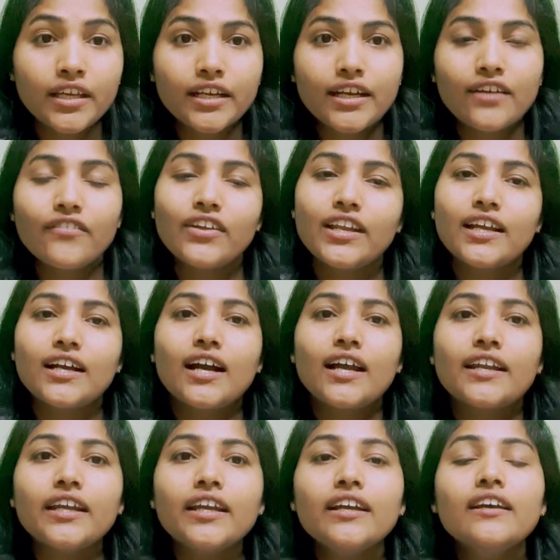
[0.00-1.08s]
ఇంకా
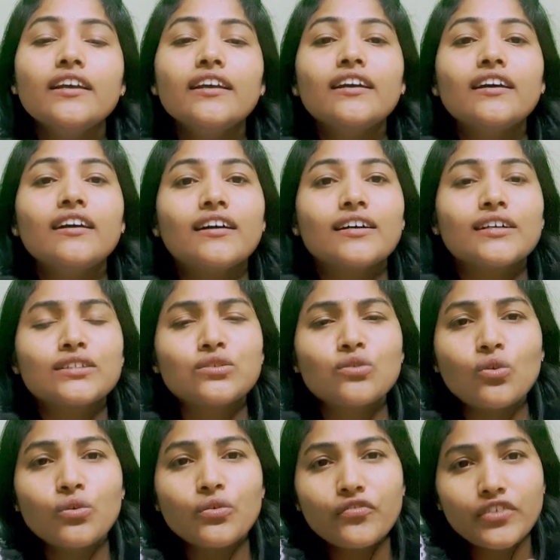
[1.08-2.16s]
వెళ్ళగానే సో
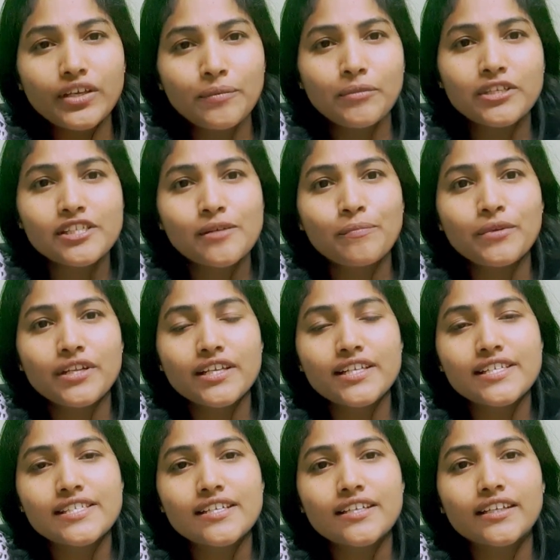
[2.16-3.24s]
వీమి చెప్పిన
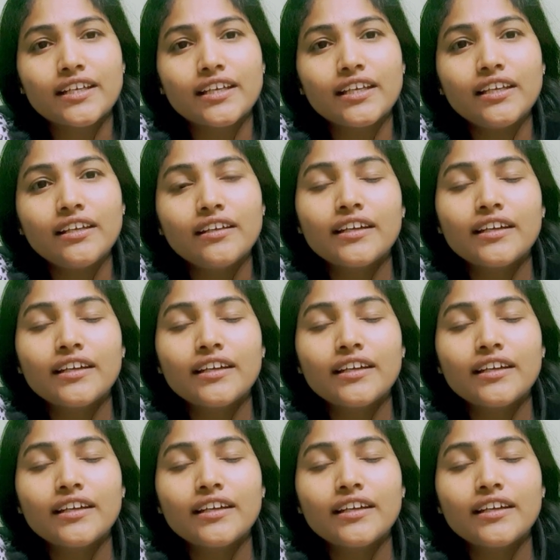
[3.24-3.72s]
రీజన్కి